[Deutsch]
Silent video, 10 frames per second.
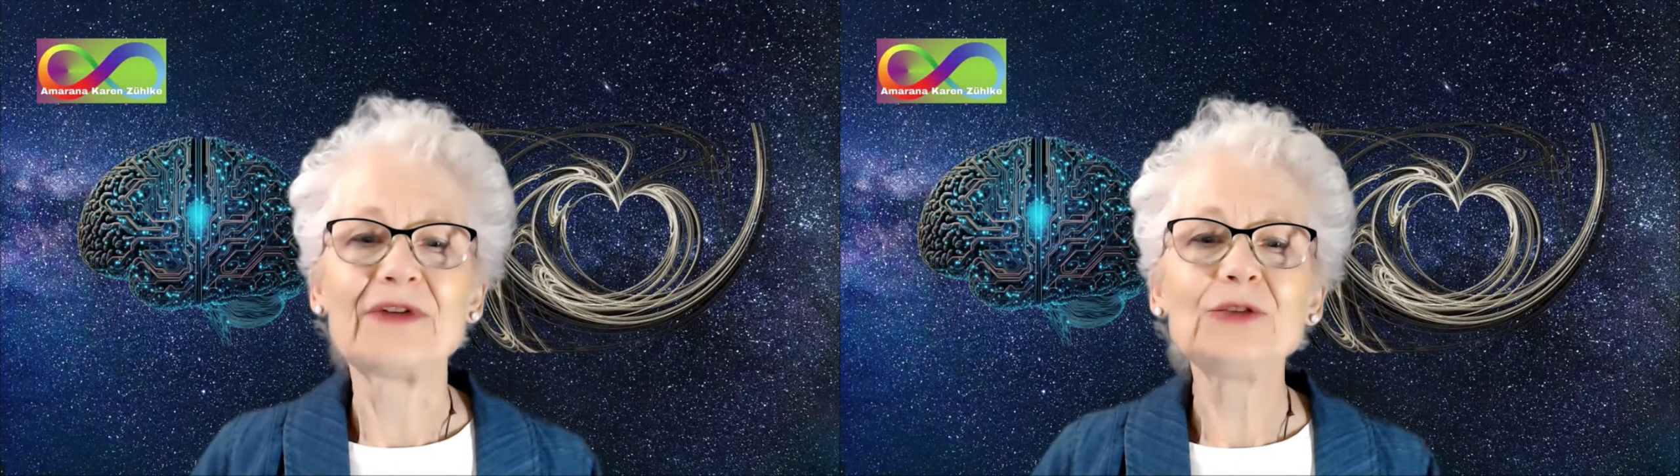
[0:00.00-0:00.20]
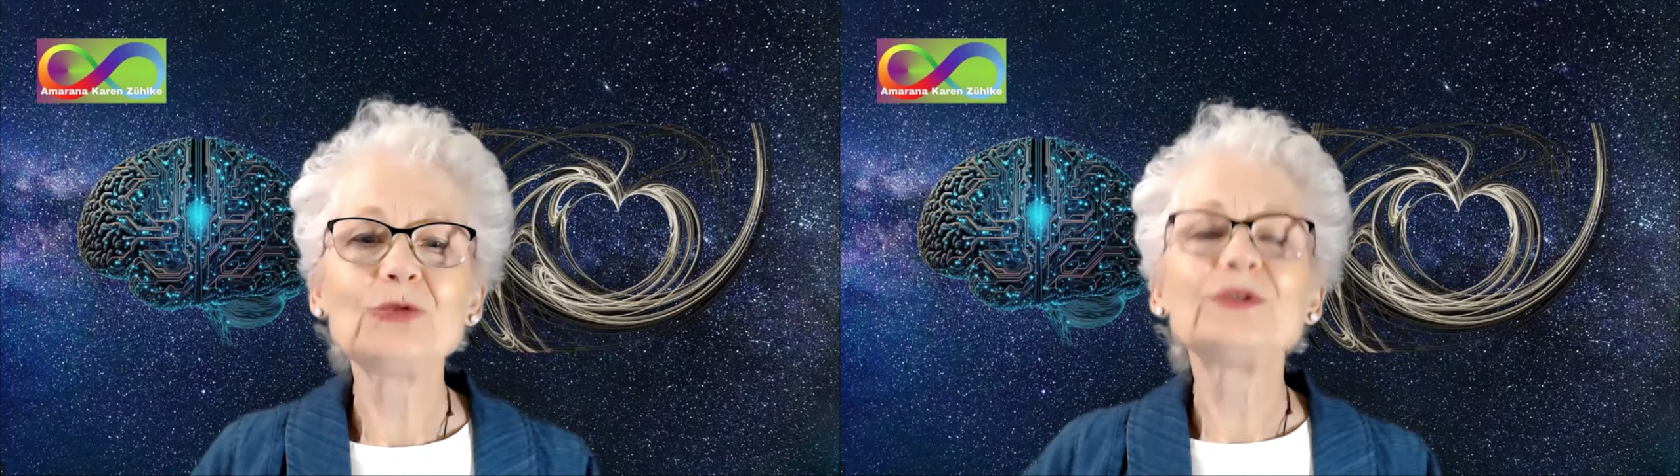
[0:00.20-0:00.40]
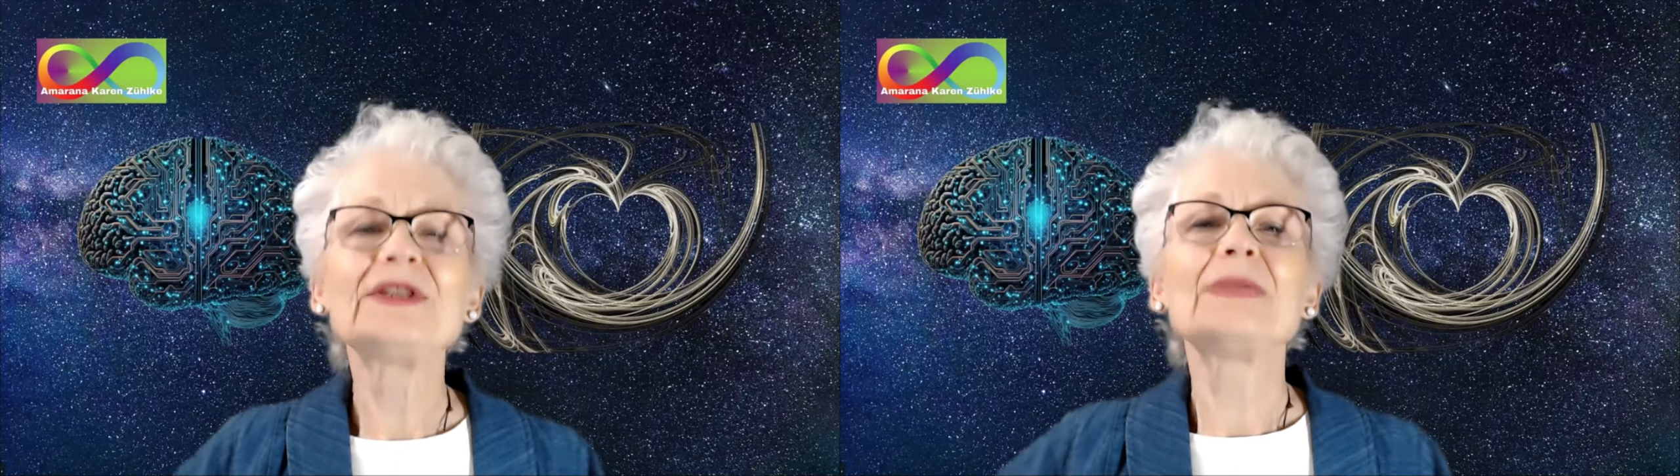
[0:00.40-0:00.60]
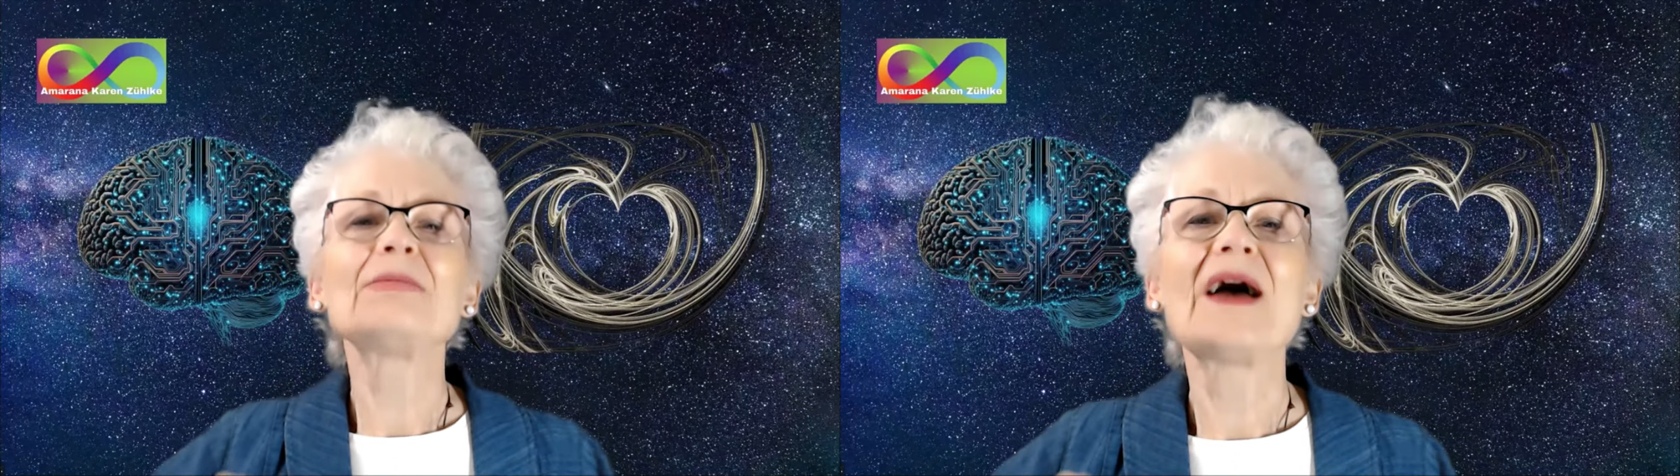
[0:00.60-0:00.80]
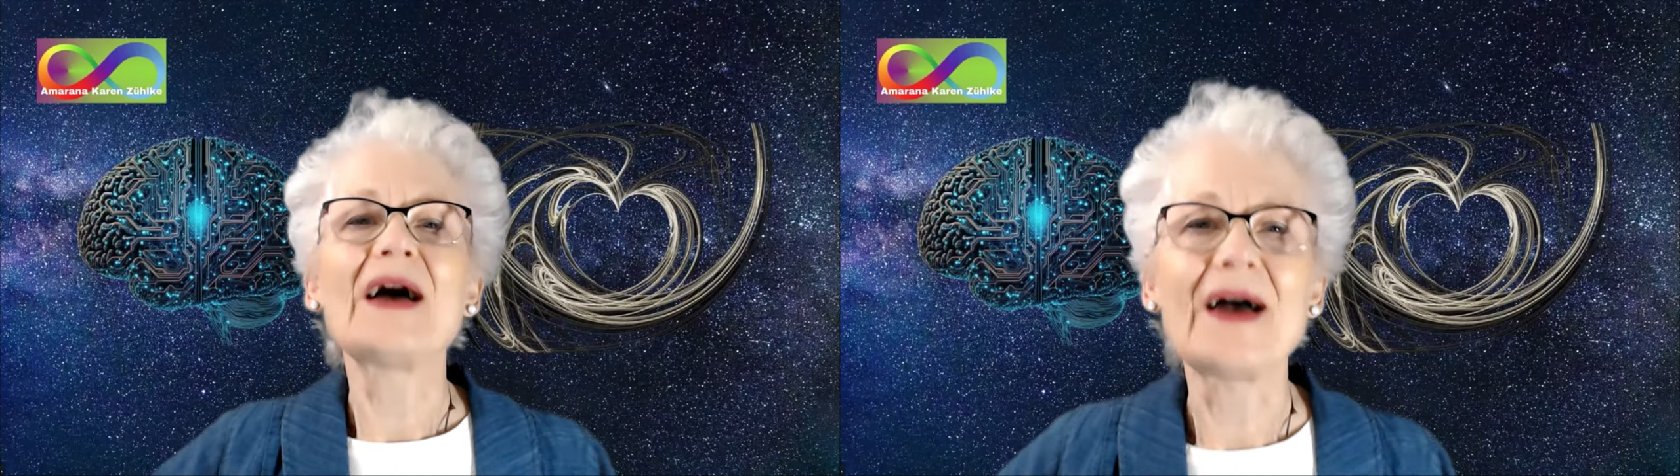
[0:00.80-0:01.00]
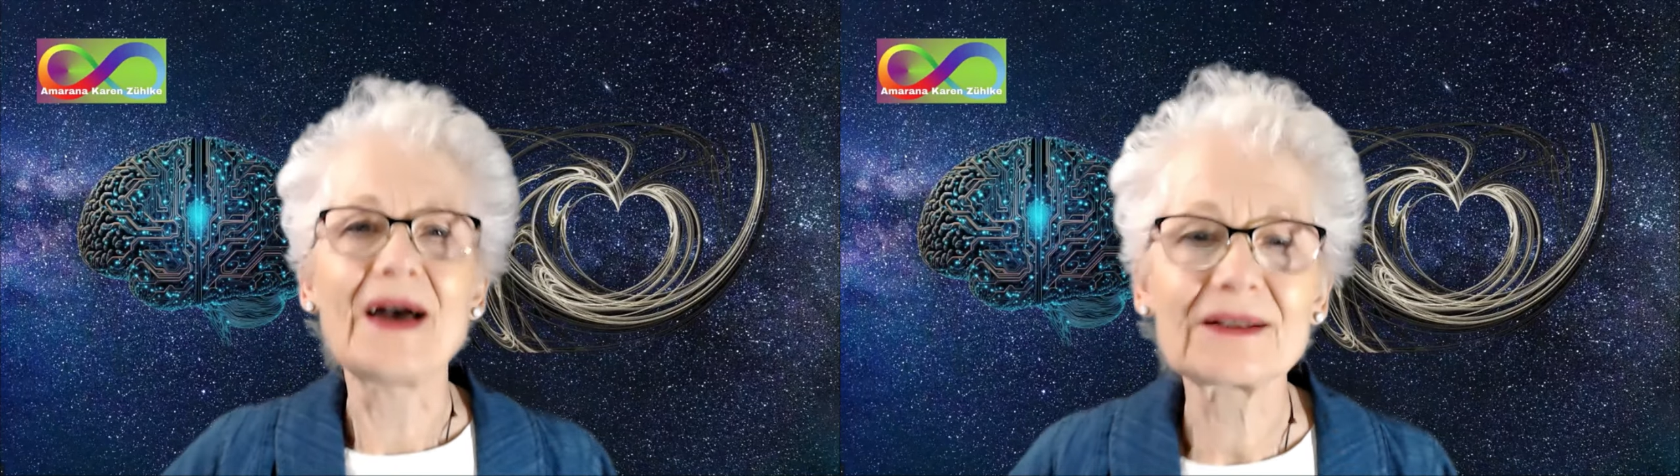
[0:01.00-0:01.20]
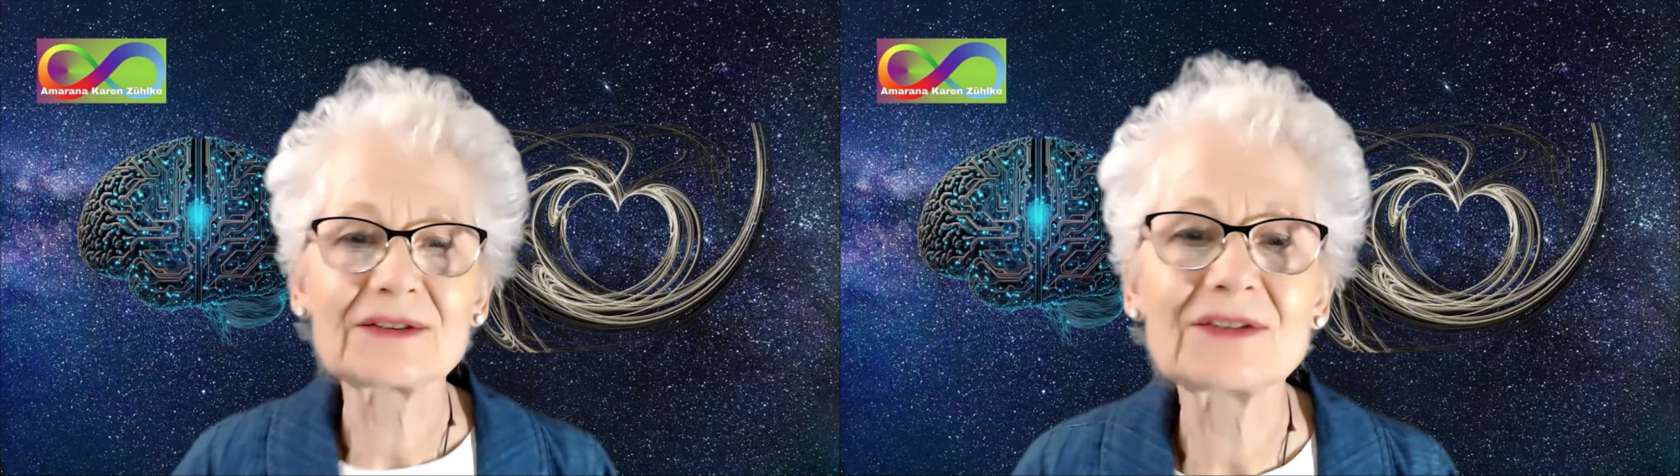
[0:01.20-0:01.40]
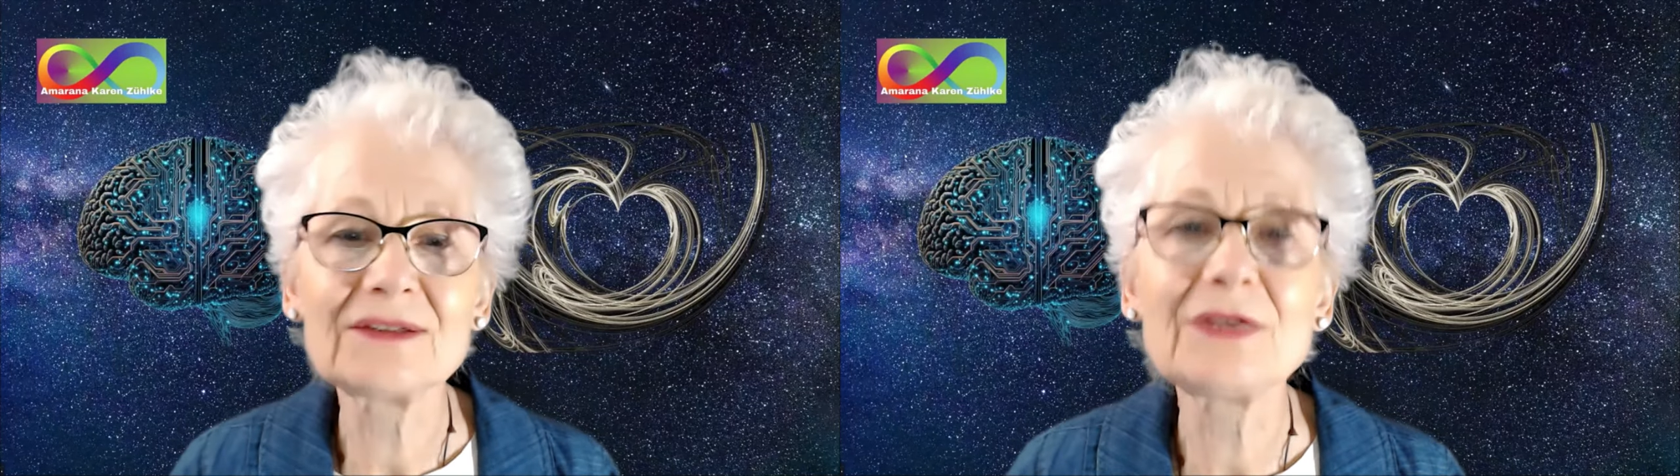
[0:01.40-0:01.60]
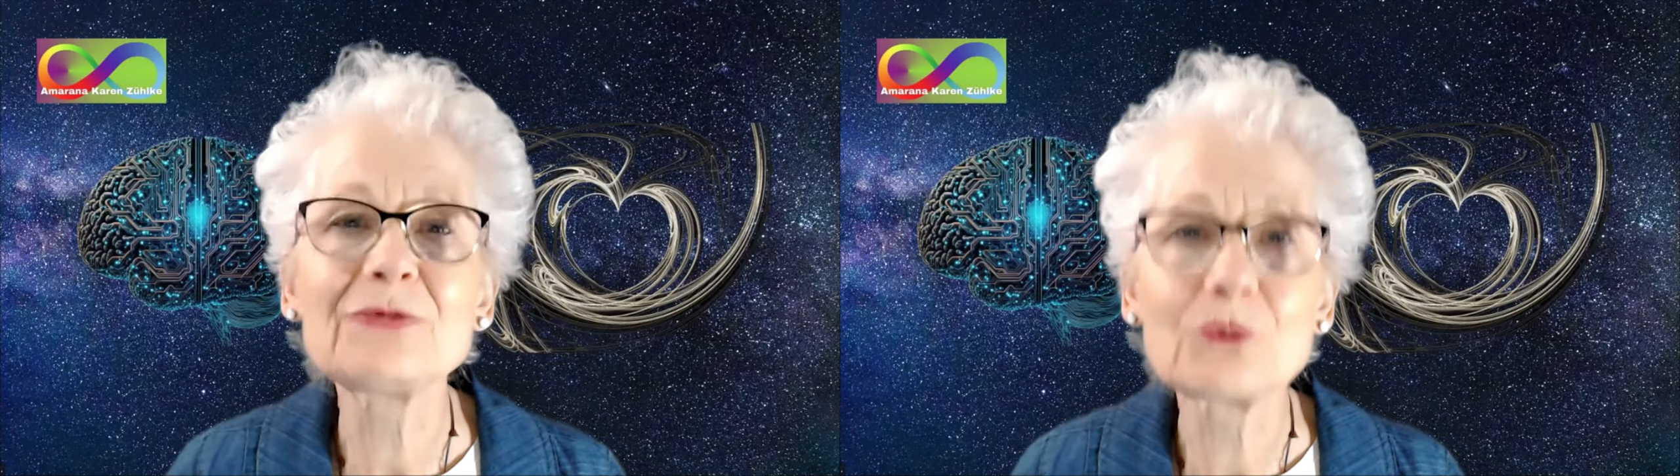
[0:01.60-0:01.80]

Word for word: wenn du dem Herzen